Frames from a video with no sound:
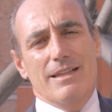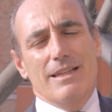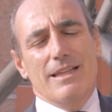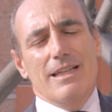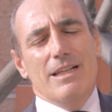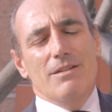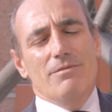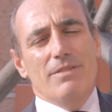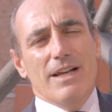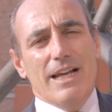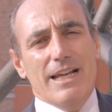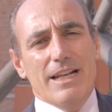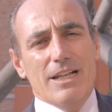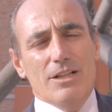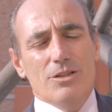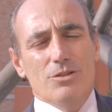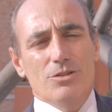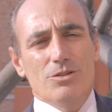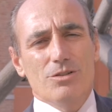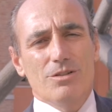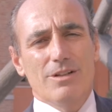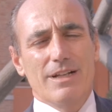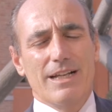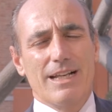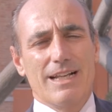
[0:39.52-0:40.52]
il
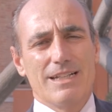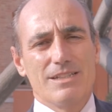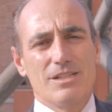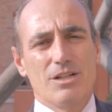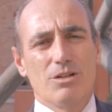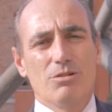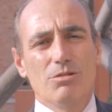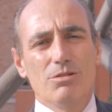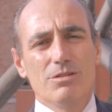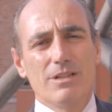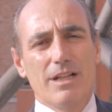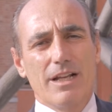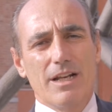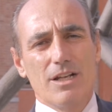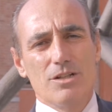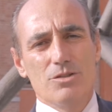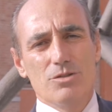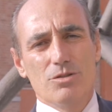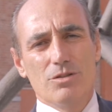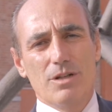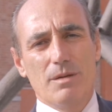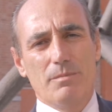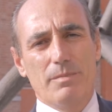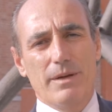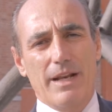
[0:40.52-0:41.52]
Veneto è la seconda
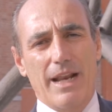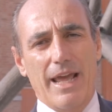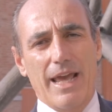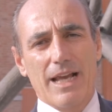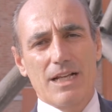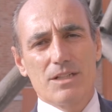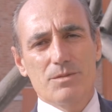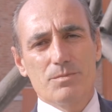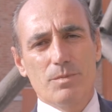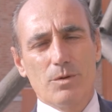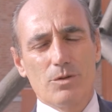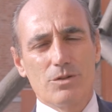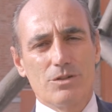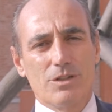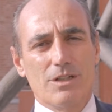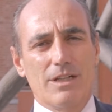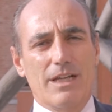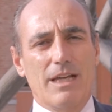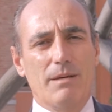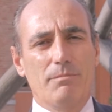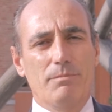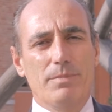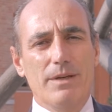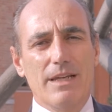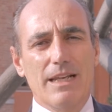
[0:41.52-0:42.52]
regione per export
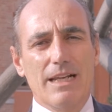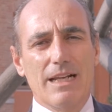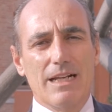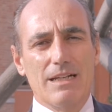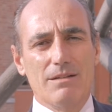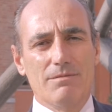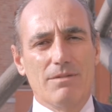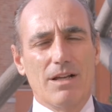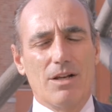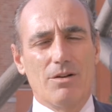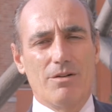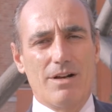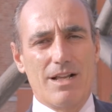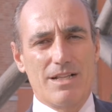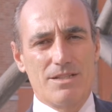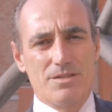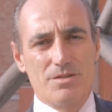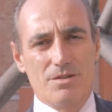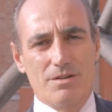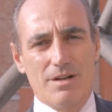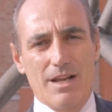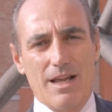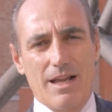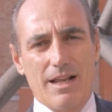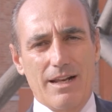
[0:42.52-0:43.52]
e PIL a livello
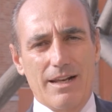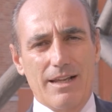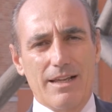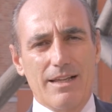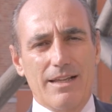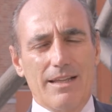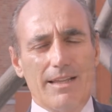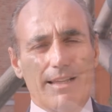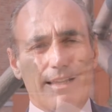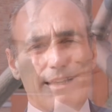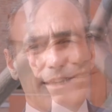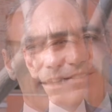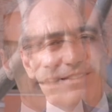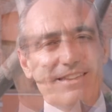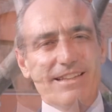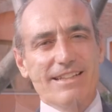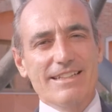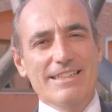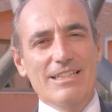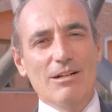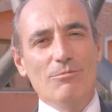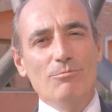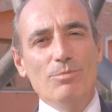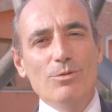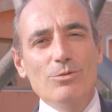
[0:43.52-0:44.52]
nazionale.
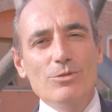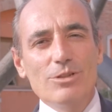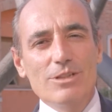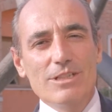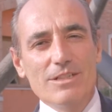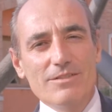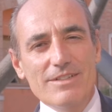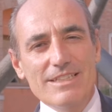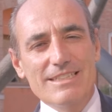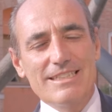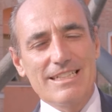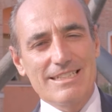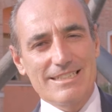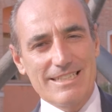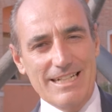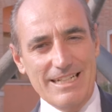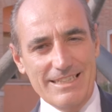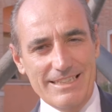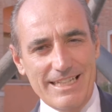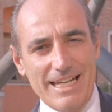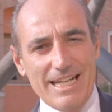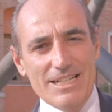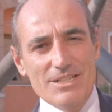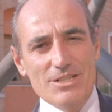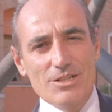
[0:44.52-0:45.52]
Da un punto di vista
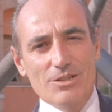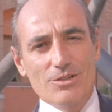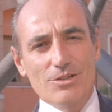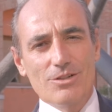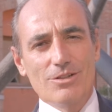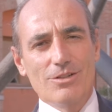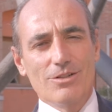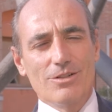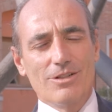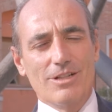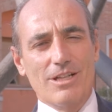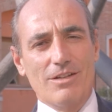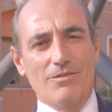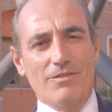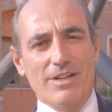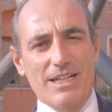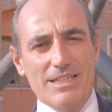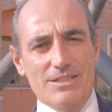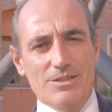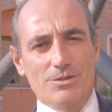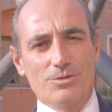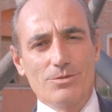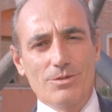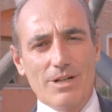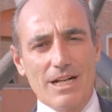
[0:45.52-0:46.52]
strategico,
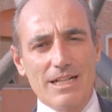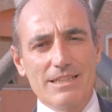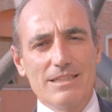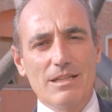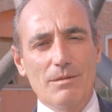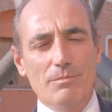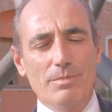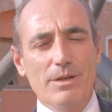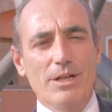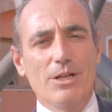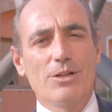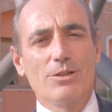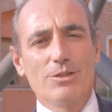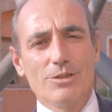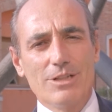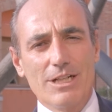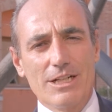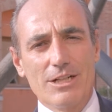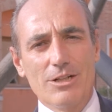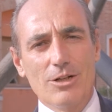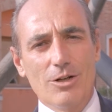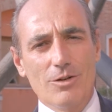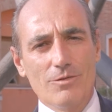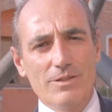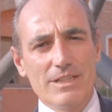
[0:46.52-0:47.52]
invece, durante il periodo
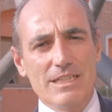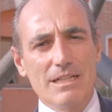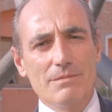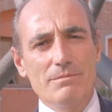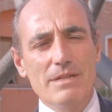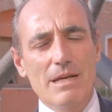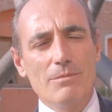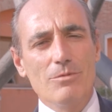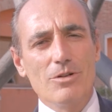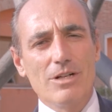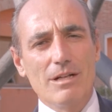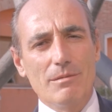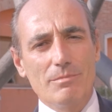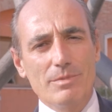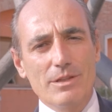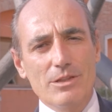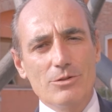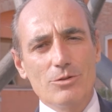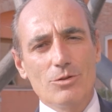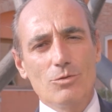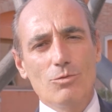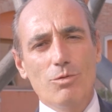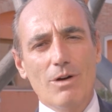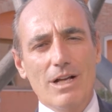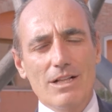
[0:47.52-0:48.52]
del Covid abbiamo
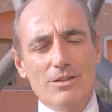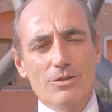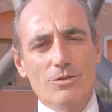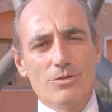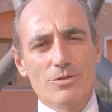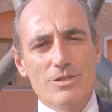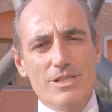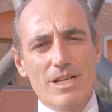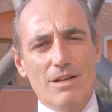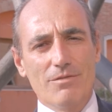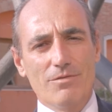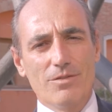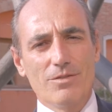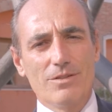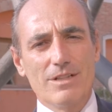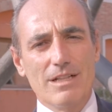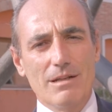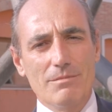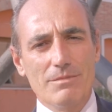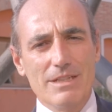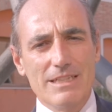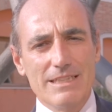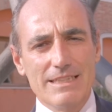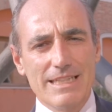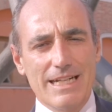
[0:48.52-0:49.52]
capito quanto sia
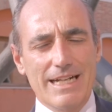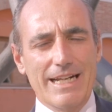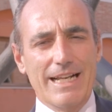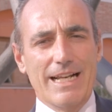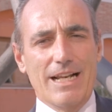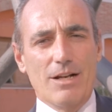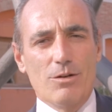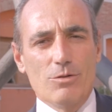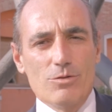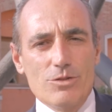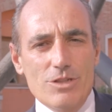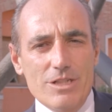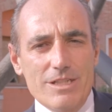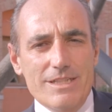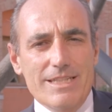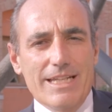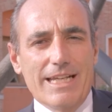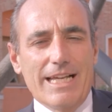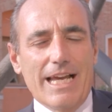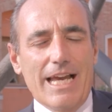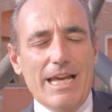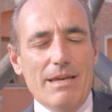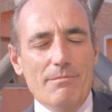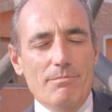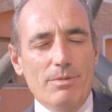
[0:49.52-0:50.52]
fondamentale la
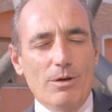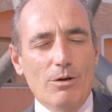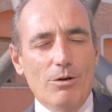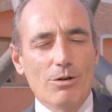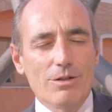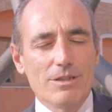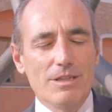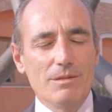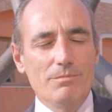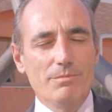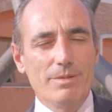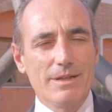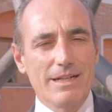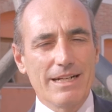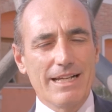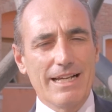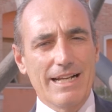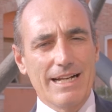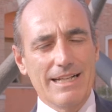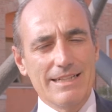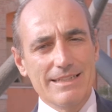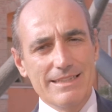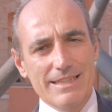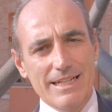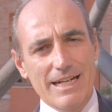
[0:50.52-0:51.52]
logistica e i porti per
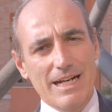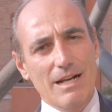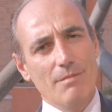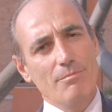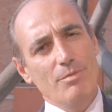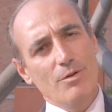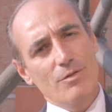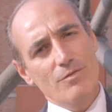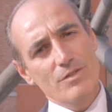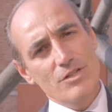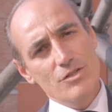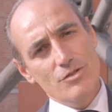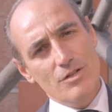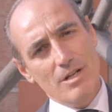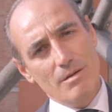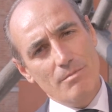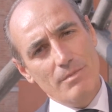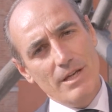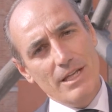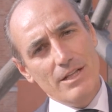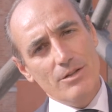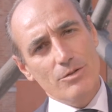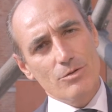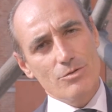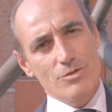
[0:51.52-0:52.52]
garantire
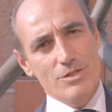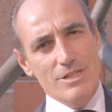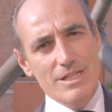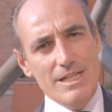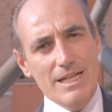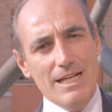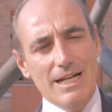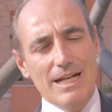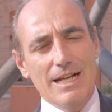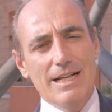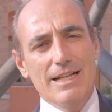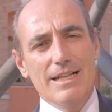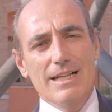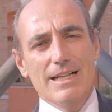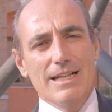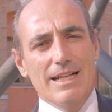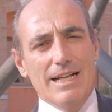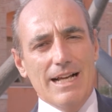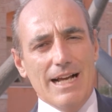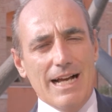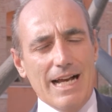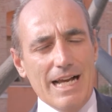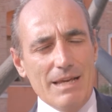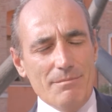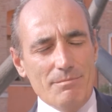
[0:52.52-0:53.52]
l'approvvigionamento sia
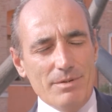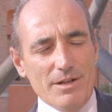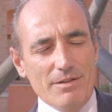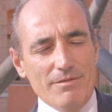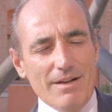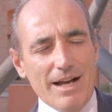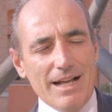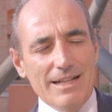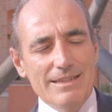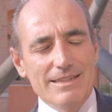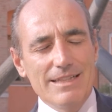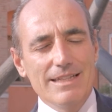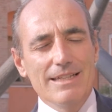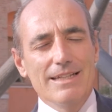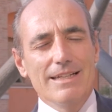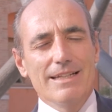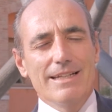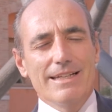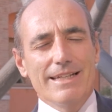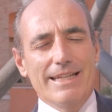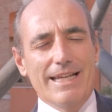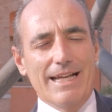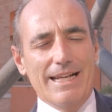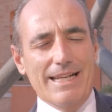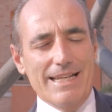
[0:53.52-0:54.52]
ai privati
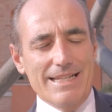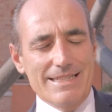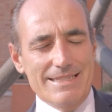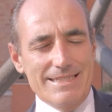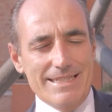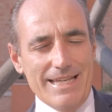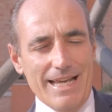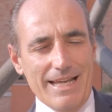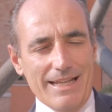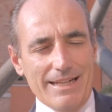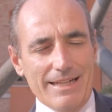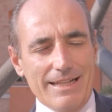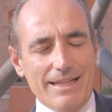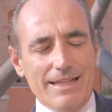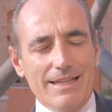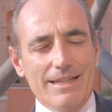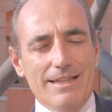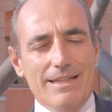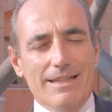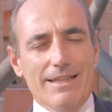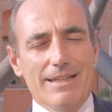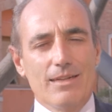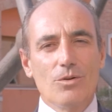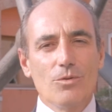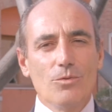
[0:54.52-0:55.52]
che alle aziende.
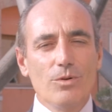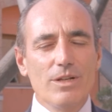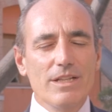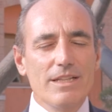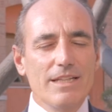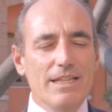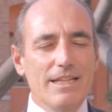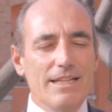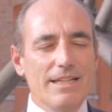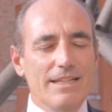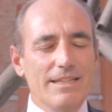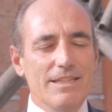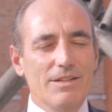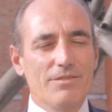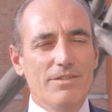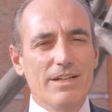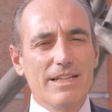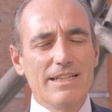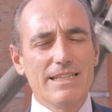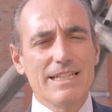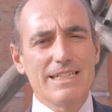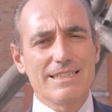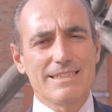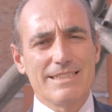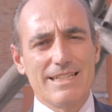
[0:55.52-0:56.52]
Quindi
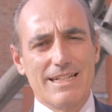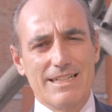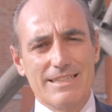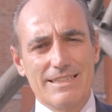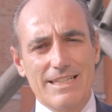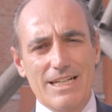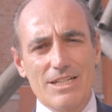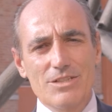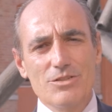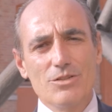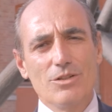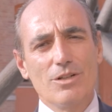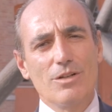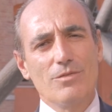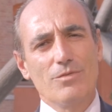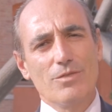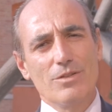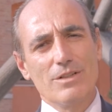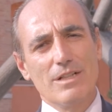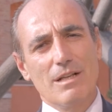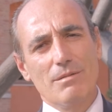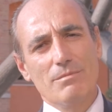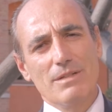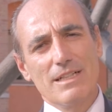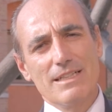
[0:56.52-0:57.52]
diventa strategico e
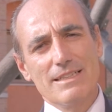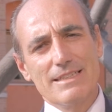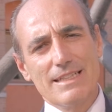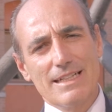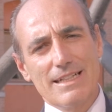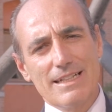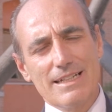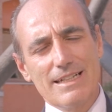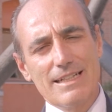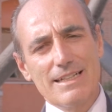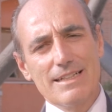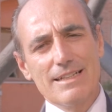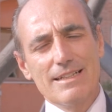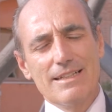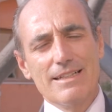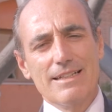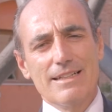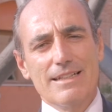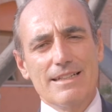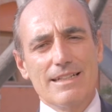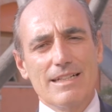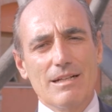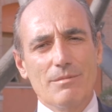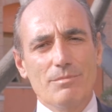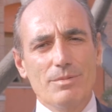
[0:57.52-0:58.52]
fondamentale
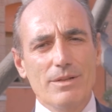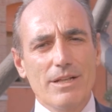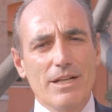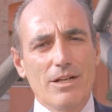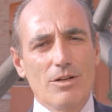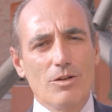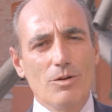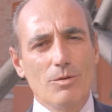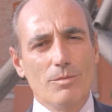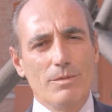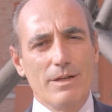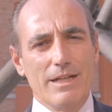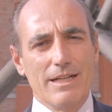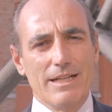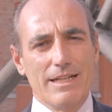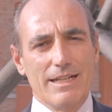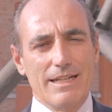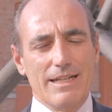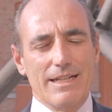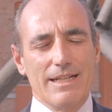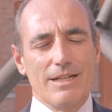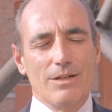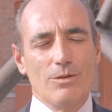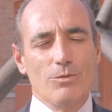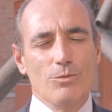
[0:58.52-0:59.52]
capire
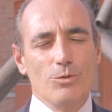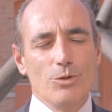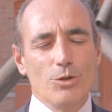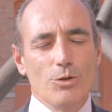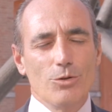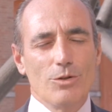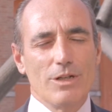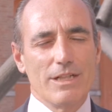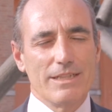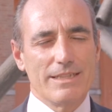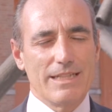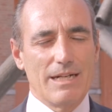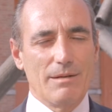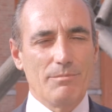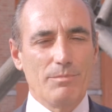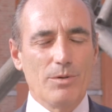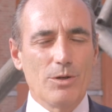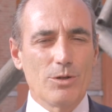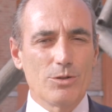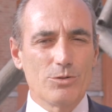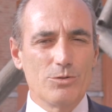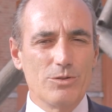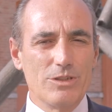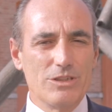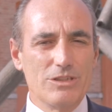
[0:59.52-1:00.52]
come l'unione tra
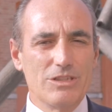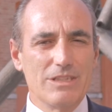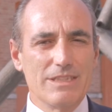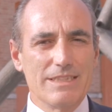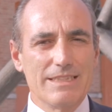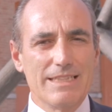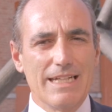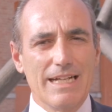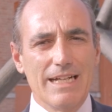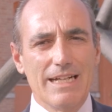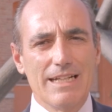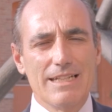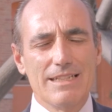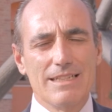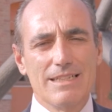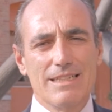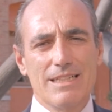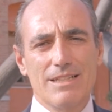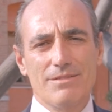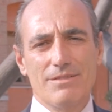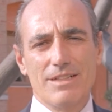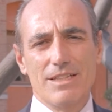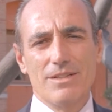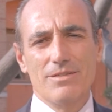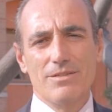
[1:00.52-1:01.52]
porto e città deve